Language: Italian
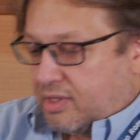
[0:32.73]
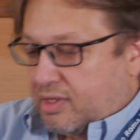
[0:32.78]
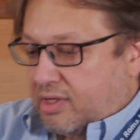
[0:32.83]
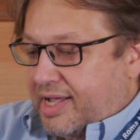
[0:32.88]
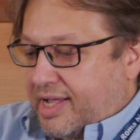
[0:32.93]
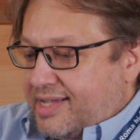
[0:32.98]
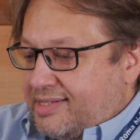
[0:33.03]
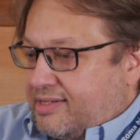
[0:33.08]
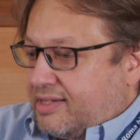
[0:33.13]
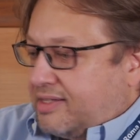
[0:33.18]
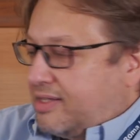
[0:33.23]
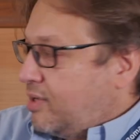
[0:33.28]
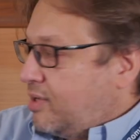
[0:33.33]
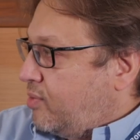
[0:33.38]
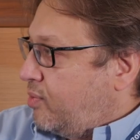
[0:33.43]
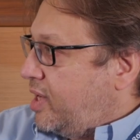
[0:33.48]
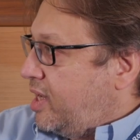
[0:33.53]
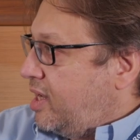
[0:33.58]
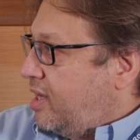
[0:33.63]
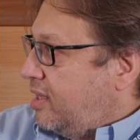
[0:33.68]
esatto. e siete
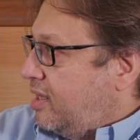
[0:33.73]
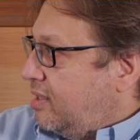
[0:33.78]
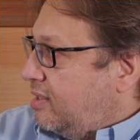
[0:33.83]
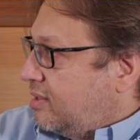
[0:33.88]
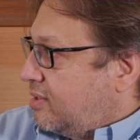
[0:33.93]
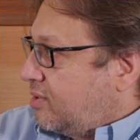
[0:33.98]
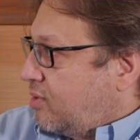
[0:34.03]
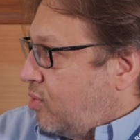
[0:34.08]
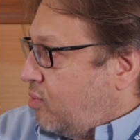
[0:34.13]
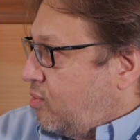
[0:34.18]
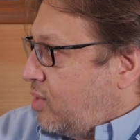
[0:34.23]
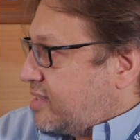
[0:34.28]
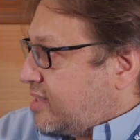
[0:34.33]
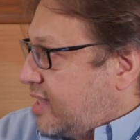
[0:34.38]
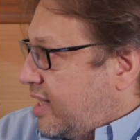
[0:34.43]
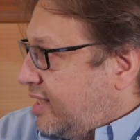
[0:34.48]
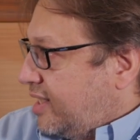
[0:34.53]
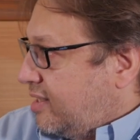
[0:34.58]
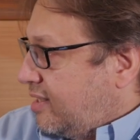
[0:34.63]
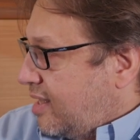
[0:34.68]
qui con una
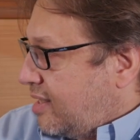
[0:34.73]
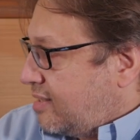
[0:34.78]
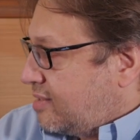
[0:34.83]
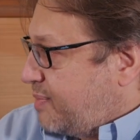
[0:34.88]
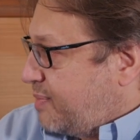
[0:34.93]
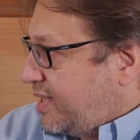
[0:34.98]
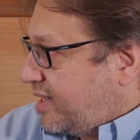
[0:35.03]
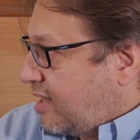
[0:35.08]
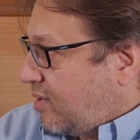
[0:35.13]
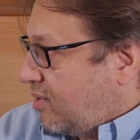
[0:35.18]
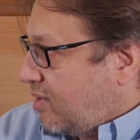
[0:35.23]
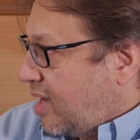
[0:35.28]
saletta spettacolare.